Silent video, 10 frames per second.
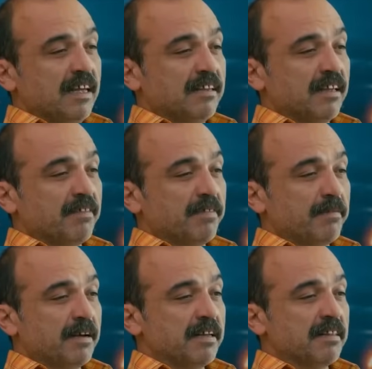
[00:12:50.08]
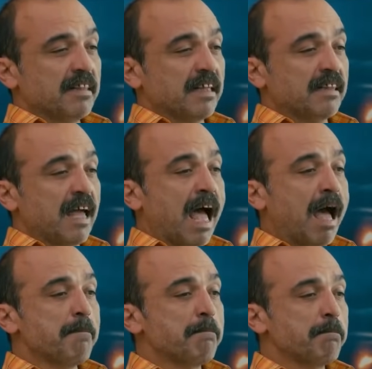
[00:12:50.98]
diğer tarafa bakınca
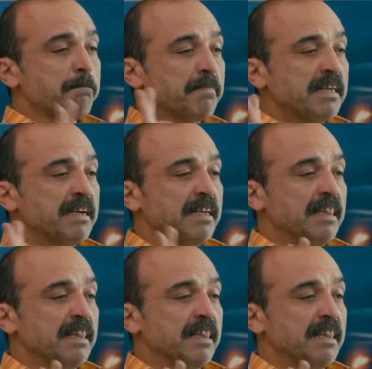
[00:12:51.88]
tam bir